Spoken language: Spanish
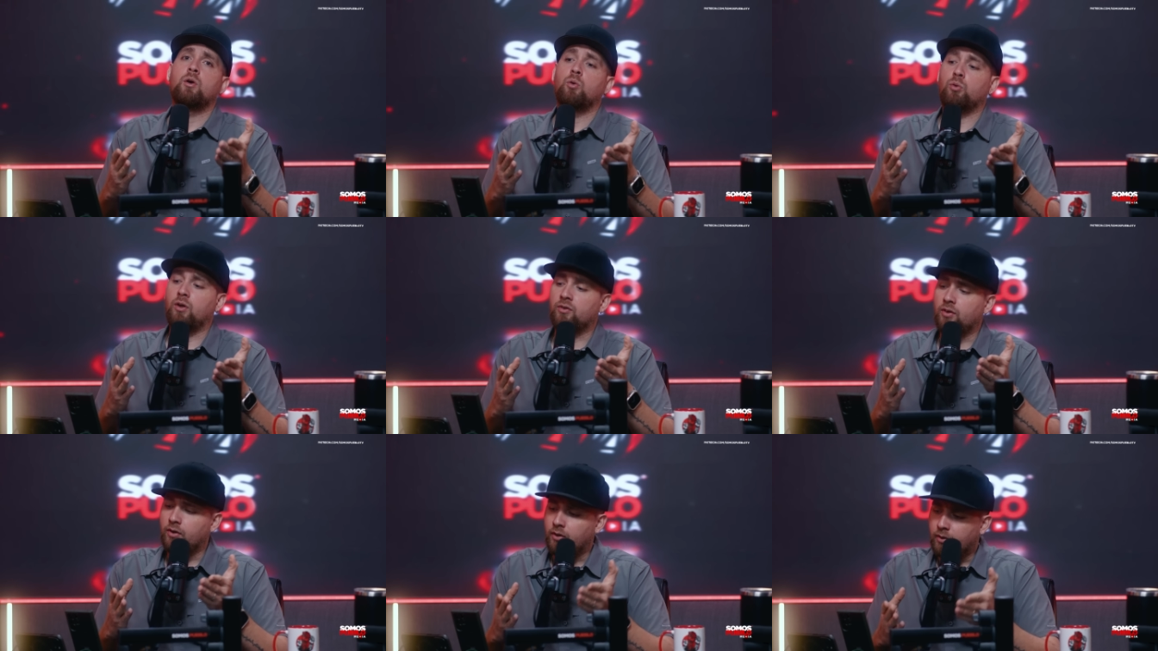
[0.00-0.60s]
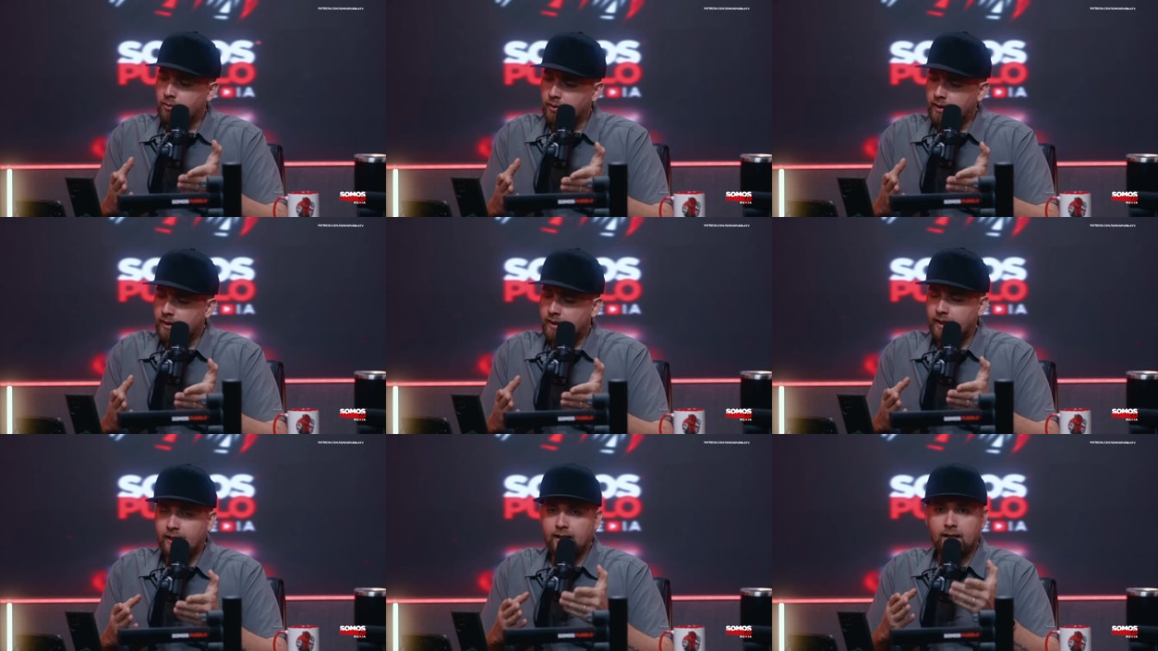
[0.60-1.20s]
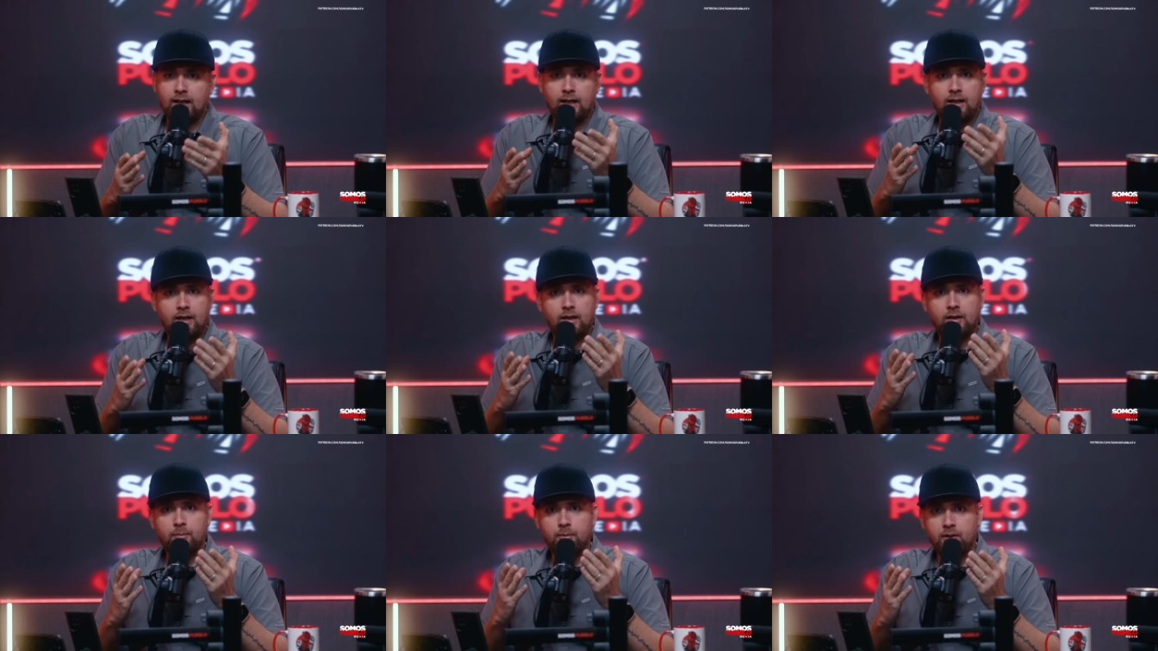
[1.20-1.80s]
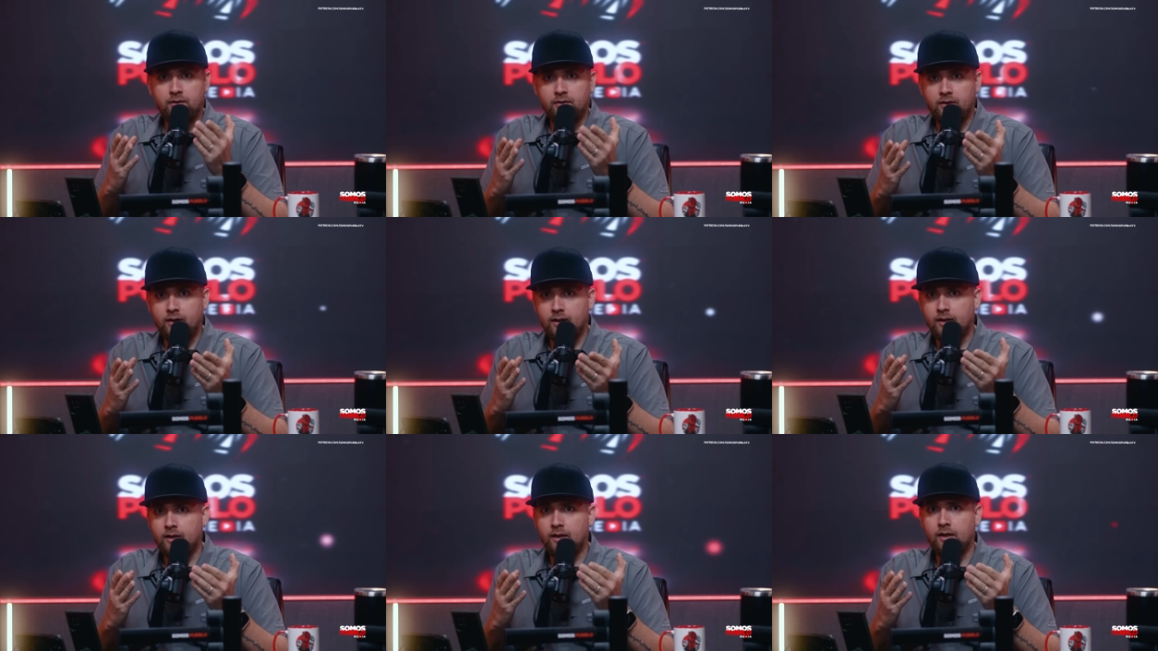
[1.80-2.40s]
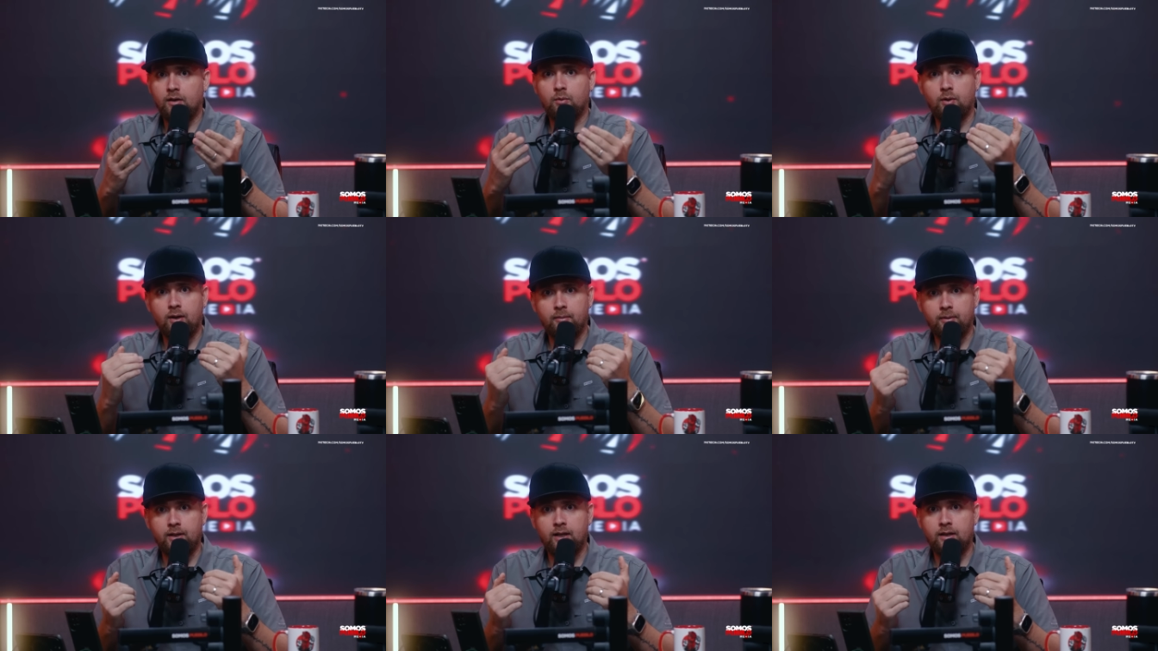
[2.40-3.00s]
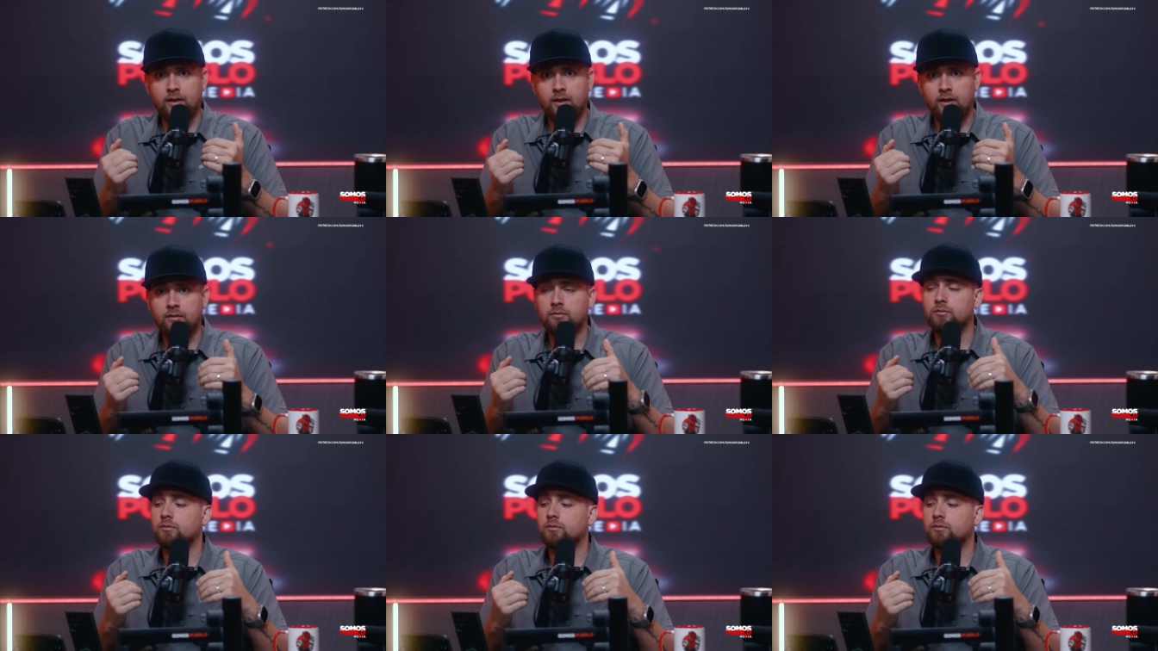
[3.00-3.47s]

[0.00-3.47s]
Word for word: usted se dio cuenta que la cara del presidente Luis Abinader